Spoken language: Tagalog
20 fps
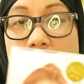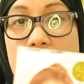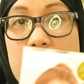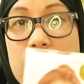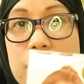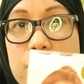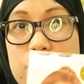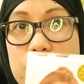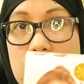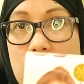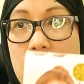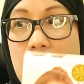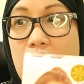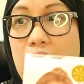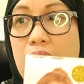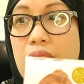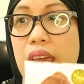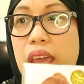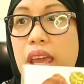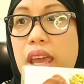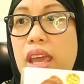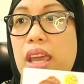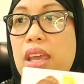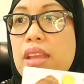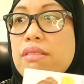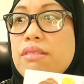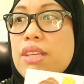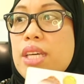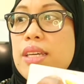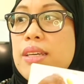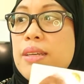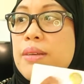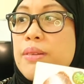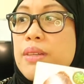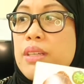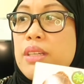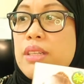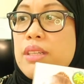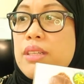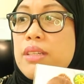Ayan siya. And,
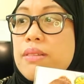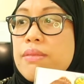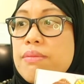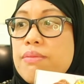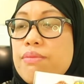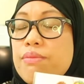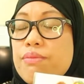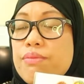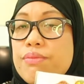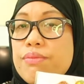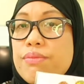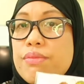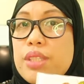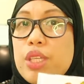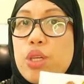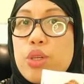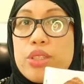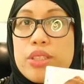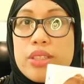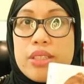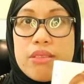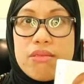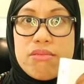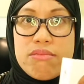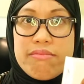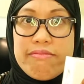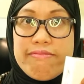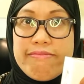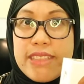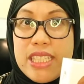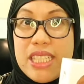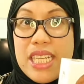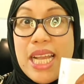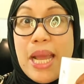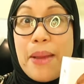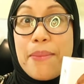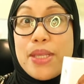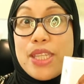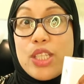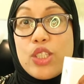yun
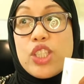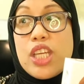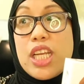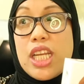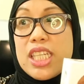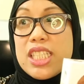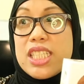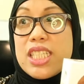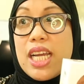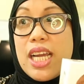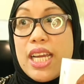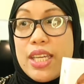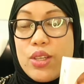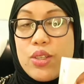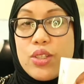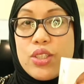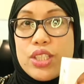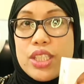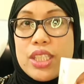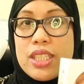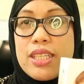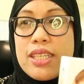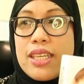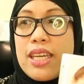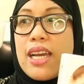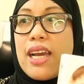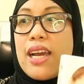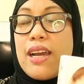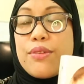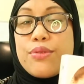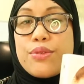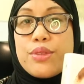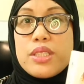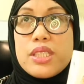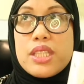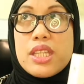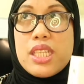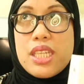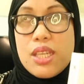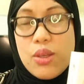ginagamit ko na lang siya ngayon.
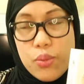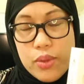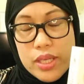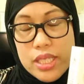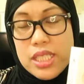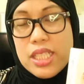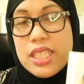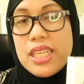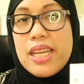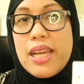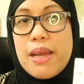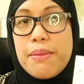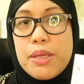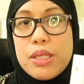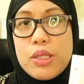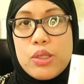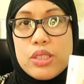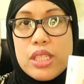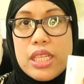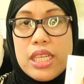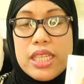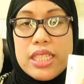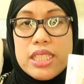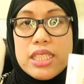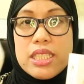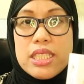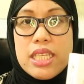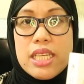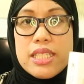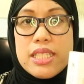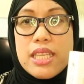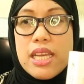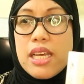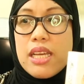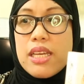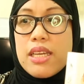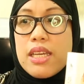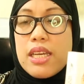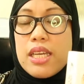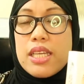After 3 weeks, ginagamit ko na lang siya
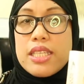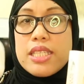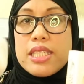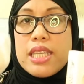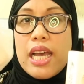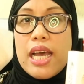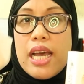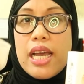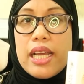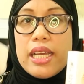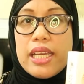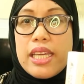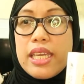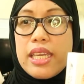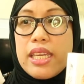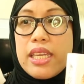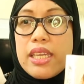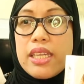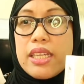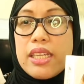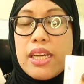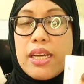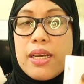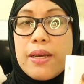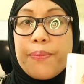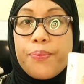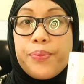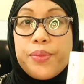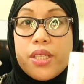sa, sa aking uh,